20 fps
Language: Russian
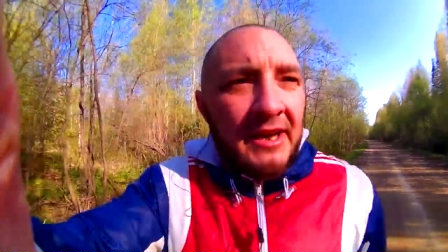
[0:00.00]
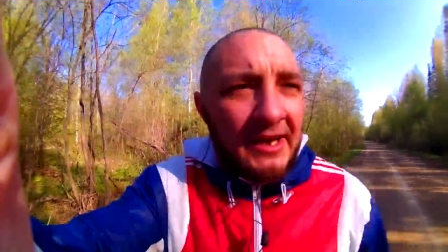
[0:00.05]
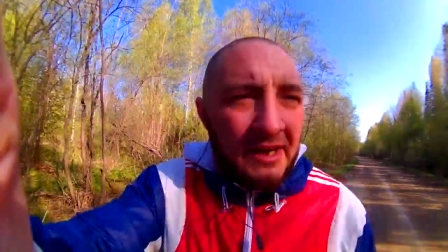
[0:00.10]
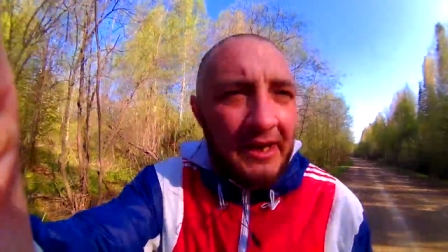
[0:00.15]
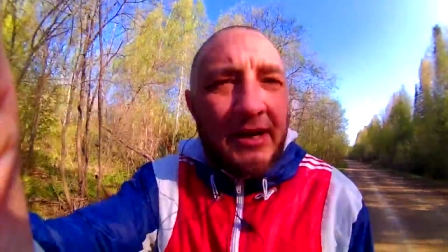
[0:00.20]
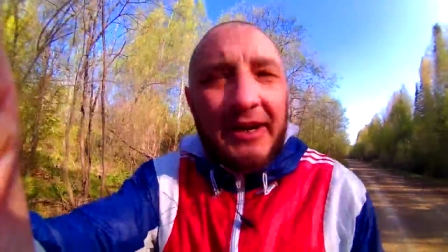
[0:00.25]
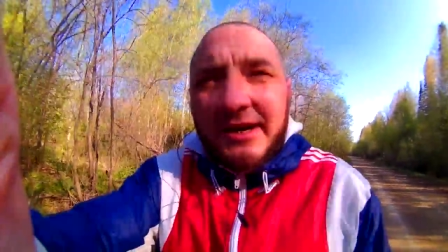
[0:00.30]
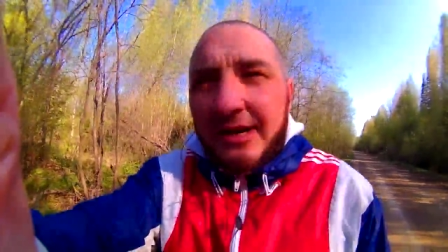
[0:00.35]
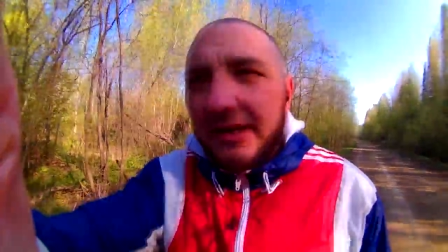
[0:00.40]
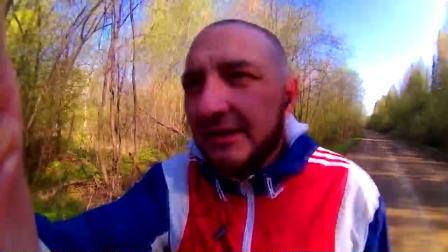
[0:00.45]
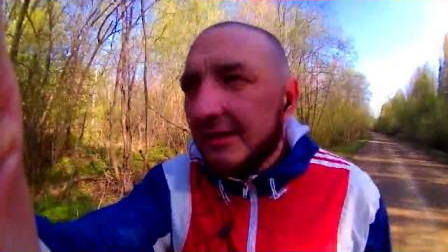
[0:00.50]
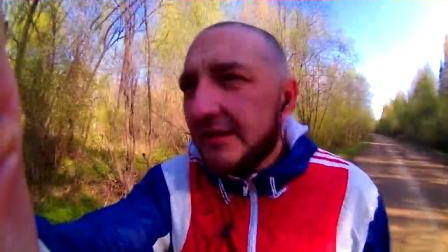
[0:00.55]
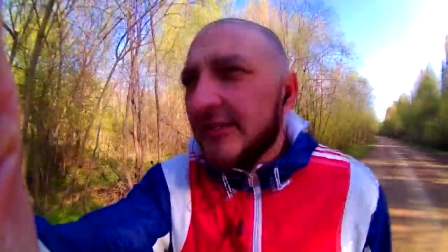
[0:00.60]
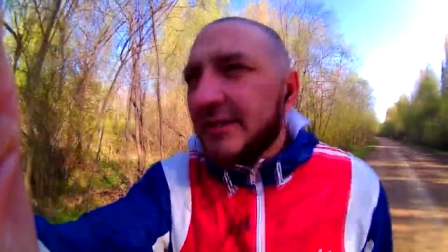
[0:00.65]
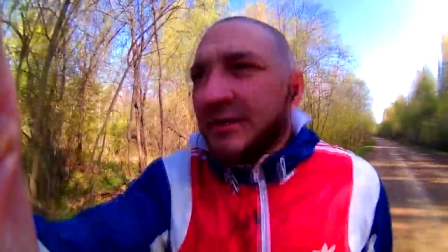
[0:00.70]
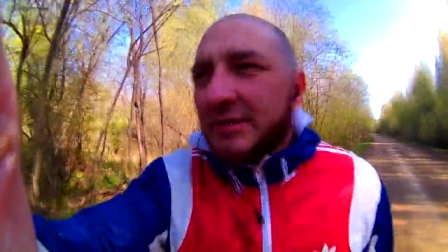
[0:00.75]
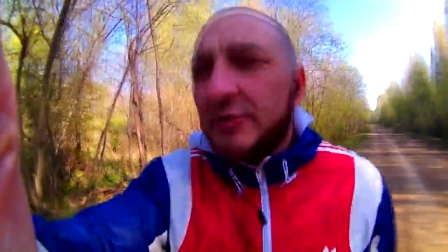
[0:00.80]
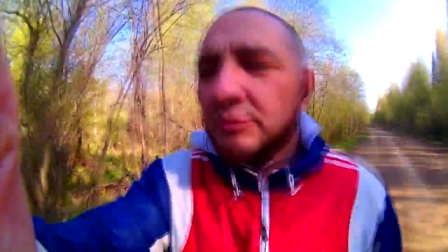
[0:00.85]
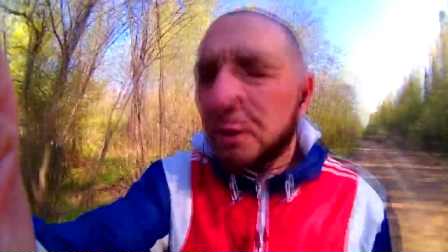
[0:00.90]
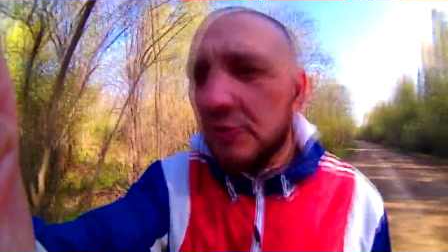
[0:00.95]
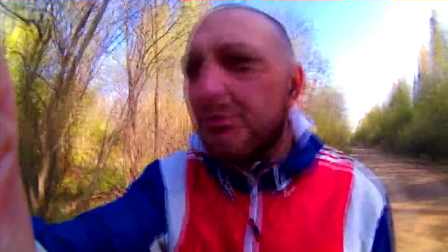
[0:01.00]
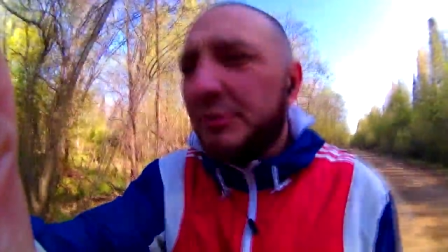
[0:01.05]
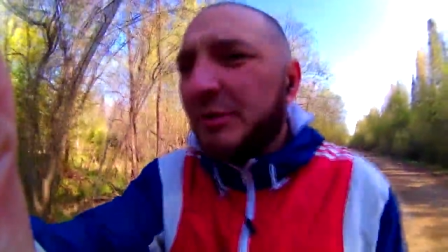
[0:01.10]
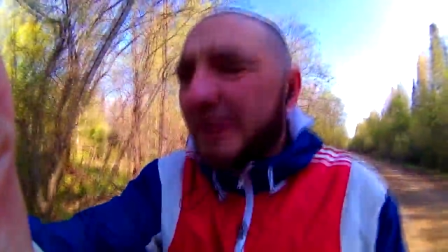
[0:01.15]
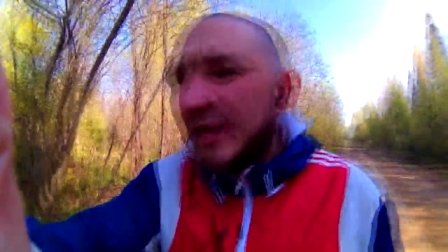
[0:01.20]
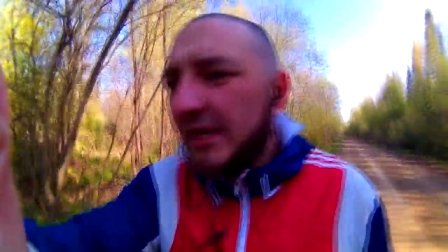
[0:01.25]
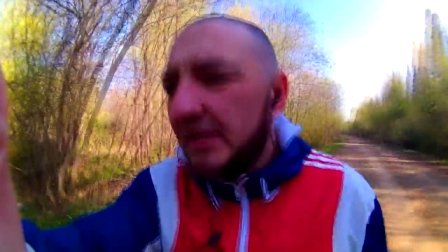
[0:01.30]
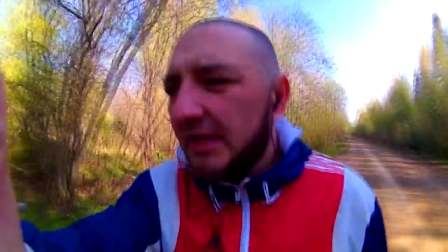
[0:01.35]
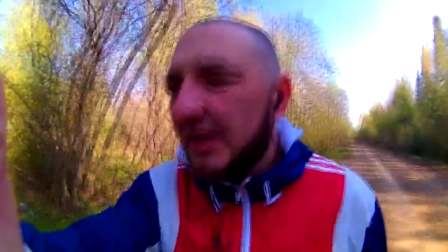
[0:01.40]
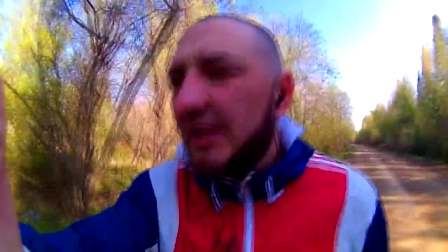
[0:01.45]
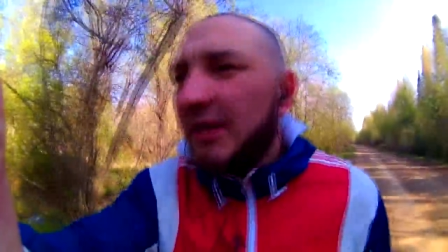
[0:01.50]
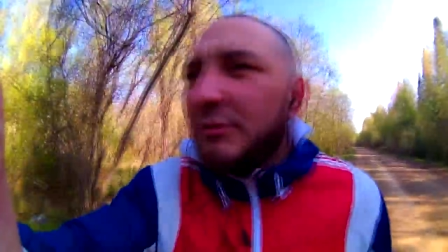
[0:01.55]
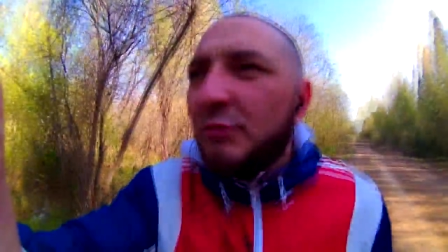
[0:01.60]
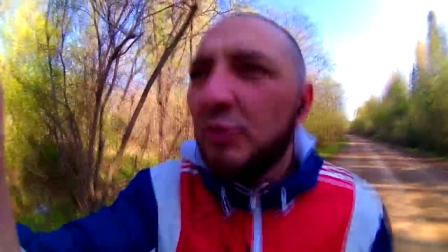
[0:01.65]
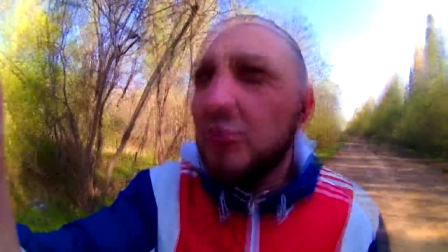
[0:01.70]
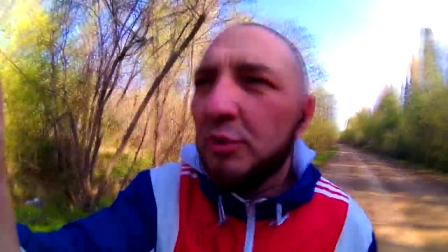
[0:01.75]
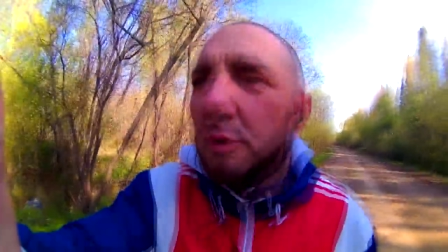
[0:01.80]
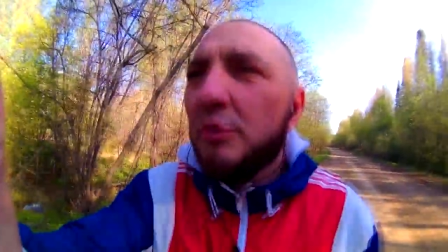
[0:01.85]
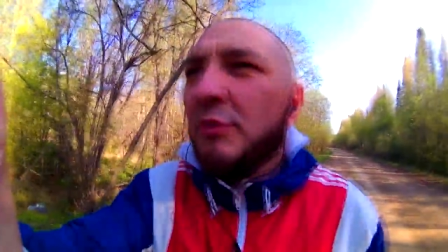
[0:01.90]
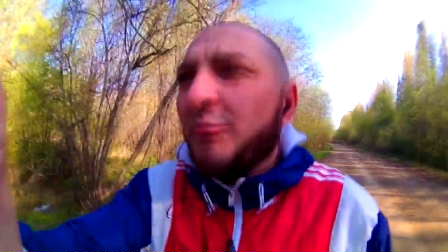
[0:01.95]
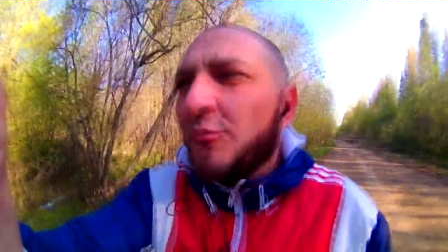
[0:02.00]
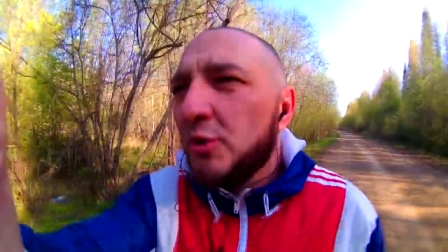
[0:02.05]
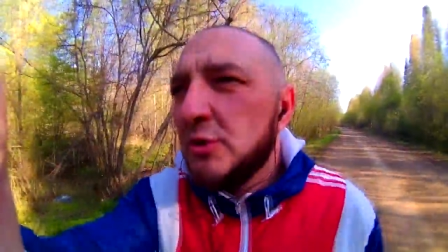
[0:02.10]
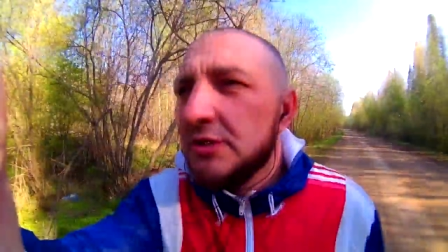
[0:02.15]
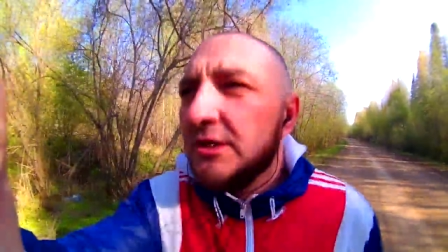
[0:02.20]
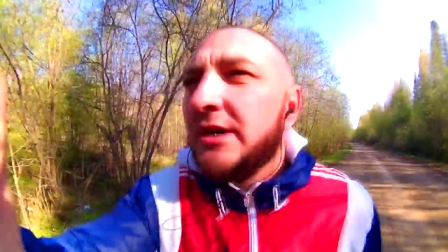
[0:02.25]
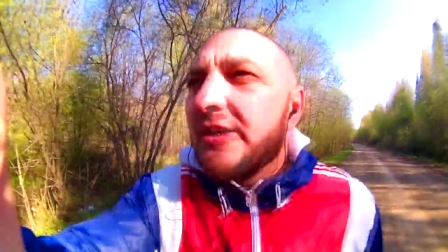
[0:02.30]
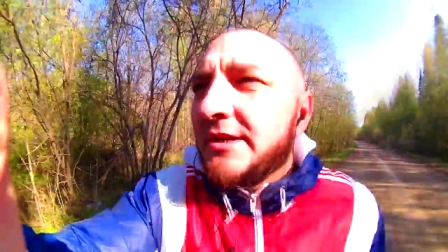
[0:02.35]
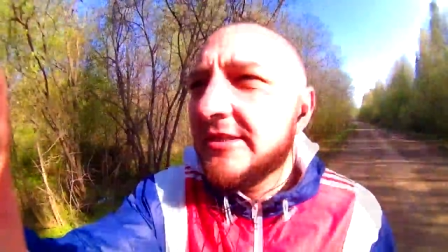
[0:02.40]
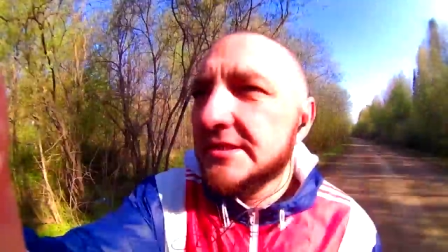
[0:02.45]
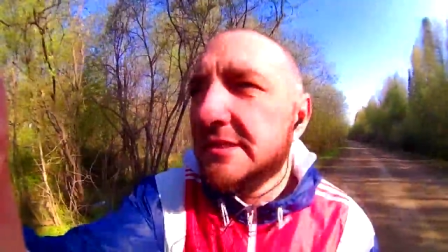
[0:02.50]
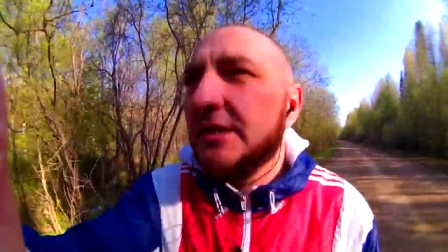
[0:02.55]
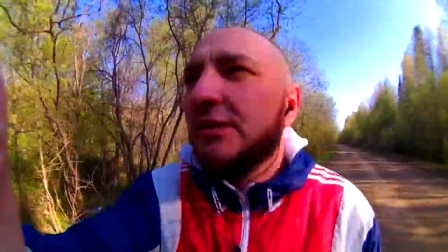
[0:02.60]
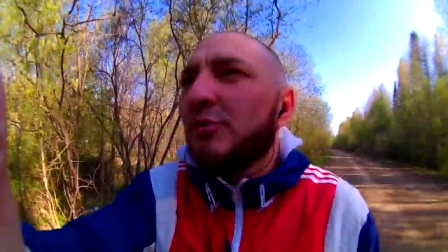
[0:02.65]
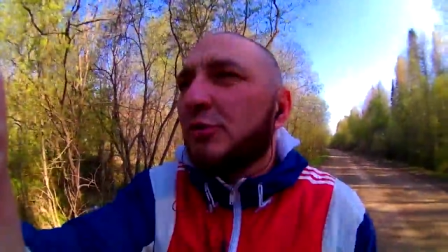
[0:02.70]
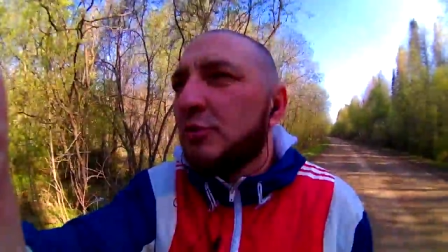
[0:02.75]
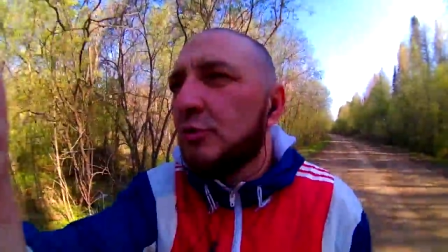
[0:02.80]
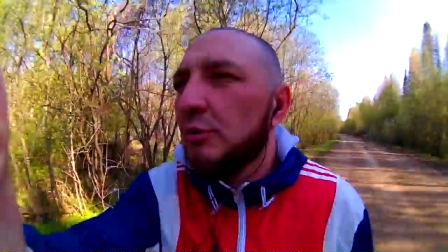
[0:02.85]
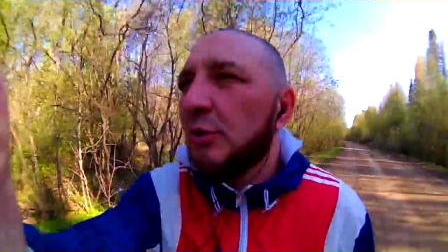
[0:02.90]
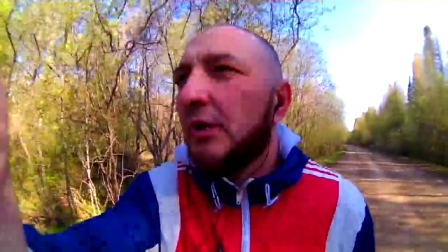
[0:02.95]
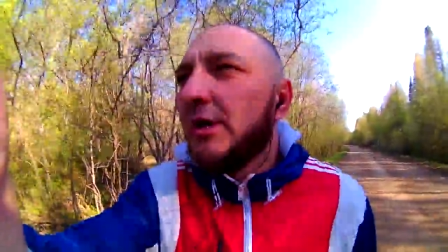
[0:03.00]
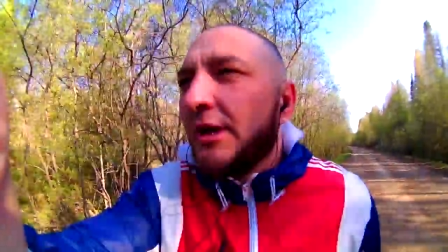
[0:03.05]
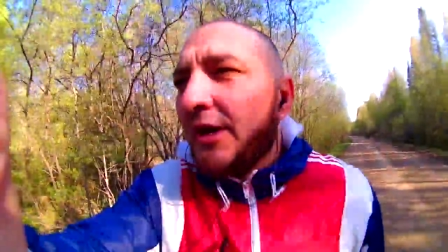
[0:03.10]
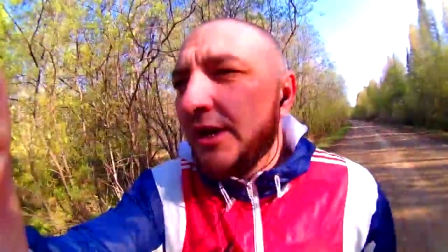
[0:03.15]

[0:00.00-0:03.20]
а, рацион питания не буду, но просто расскажу, что,